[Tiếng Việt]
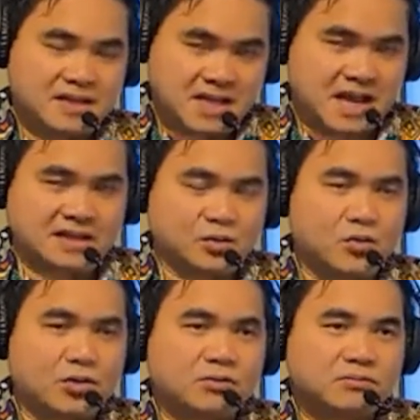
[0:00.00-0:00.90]
Hàn
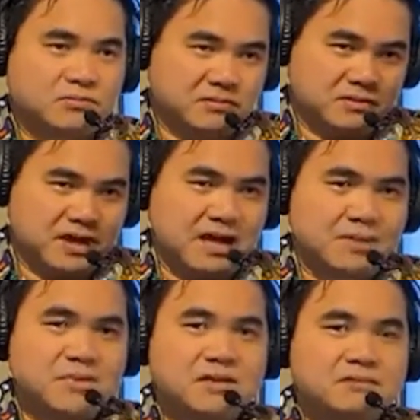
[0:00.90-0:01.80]
Quốc đã
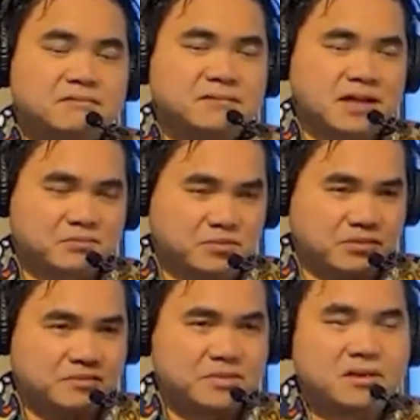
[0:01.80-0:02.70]
đã bước lên một
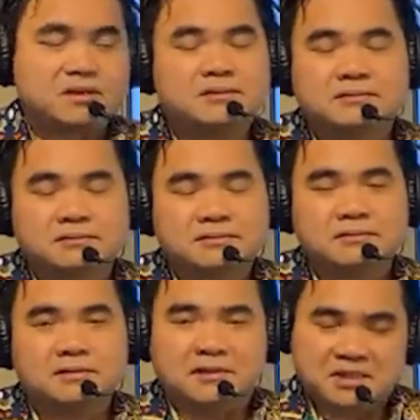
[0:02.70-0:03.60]
cái bước
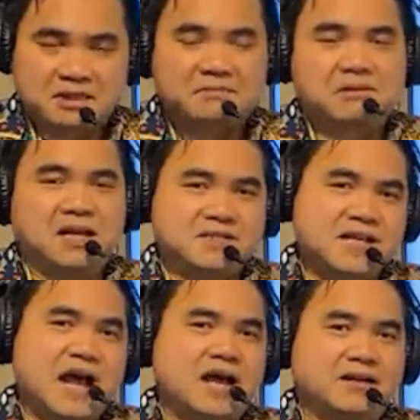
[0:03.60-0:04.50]
rất là
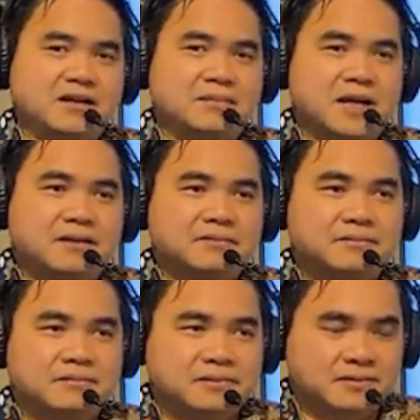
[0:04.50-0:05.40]
xa rồi các bạn
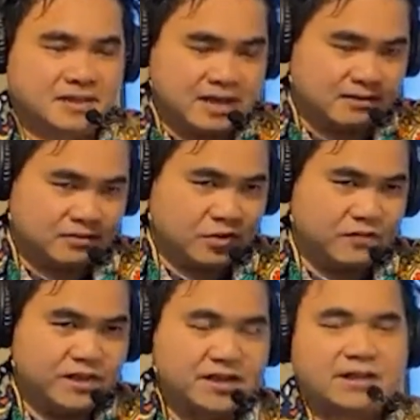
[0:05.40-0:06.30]
nên đối
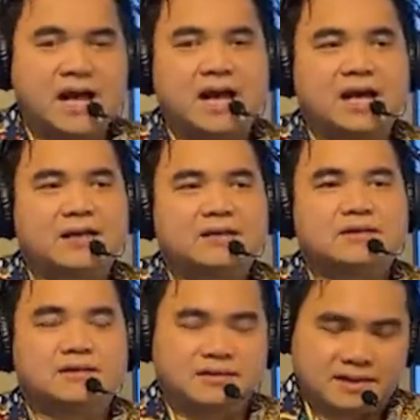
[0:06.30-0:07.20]
với guitar
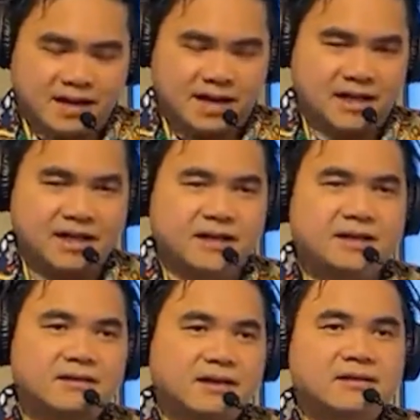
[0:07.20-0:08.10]
hãy
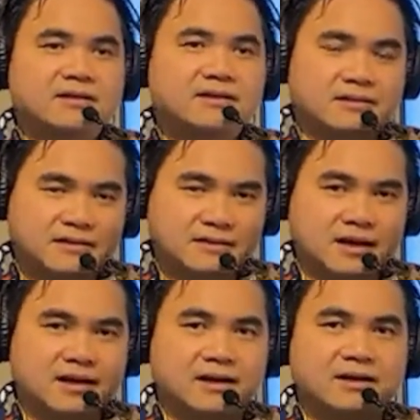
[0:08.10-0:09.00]
ý tới
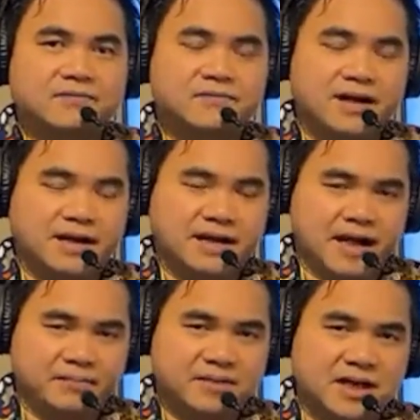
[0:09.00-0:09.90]
thử và
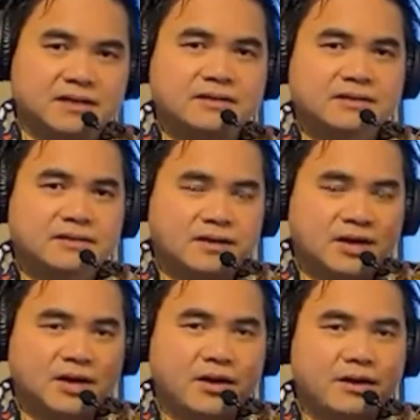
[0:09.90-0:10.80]
cảm nhận.
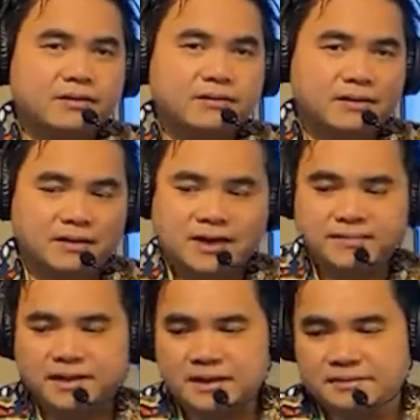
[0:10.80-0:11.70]
Cod
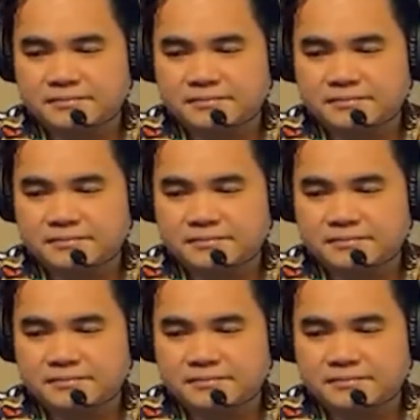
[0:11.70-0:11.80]
Limited.